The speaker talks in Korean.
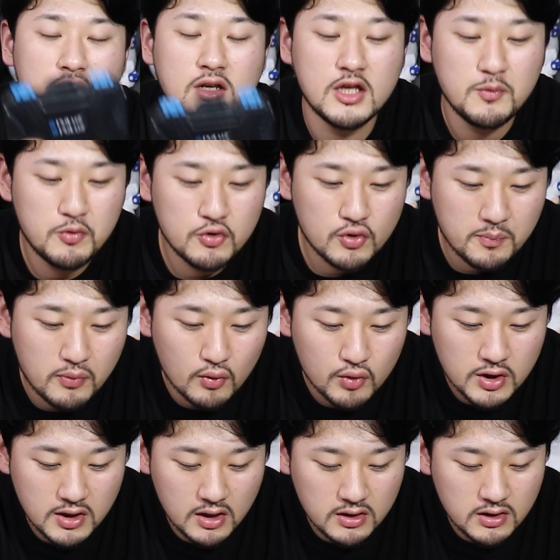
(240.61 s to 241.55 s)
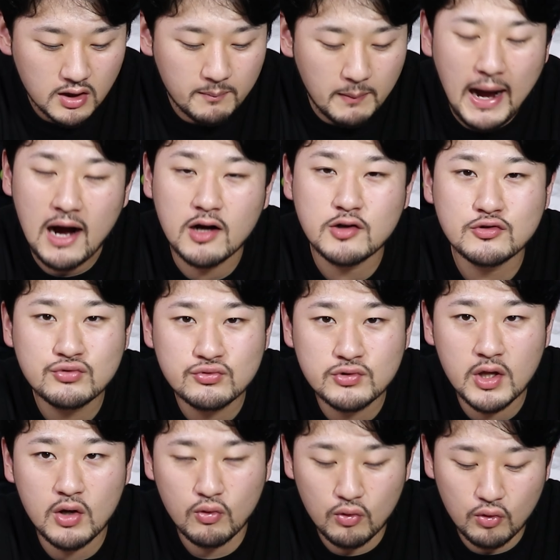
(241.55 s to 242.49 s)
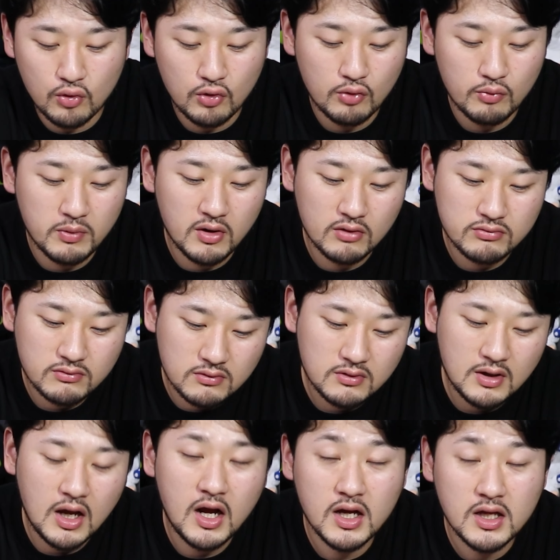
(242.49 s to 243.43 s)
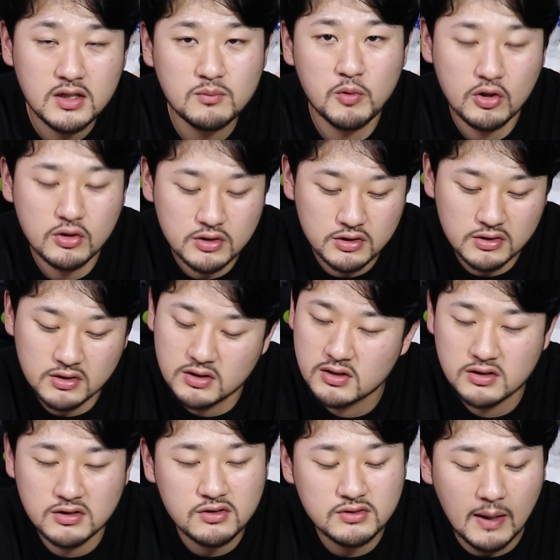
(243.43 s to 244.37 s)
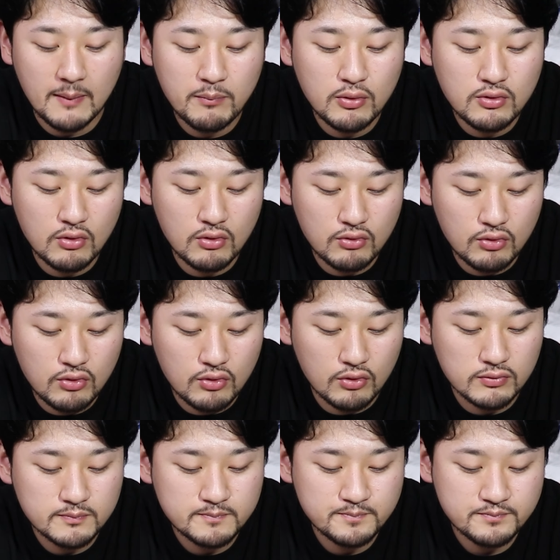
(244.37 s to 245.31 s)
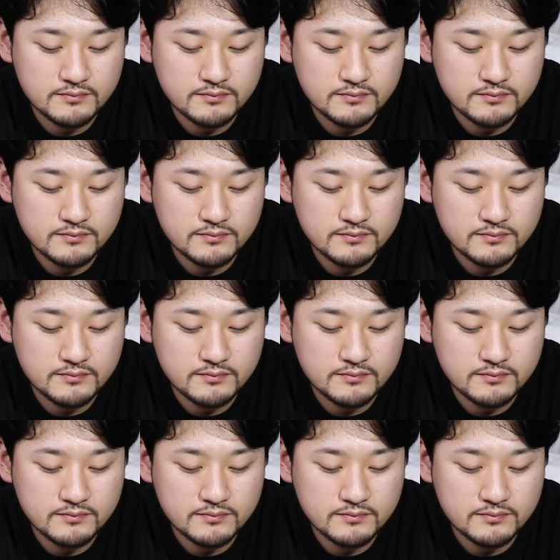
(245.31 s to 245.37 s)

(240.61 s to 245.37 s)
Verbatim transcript: 리뷰도 보긴 했는데 방수되고 뭐 타는 뭐 그, 그런 다 필요 없고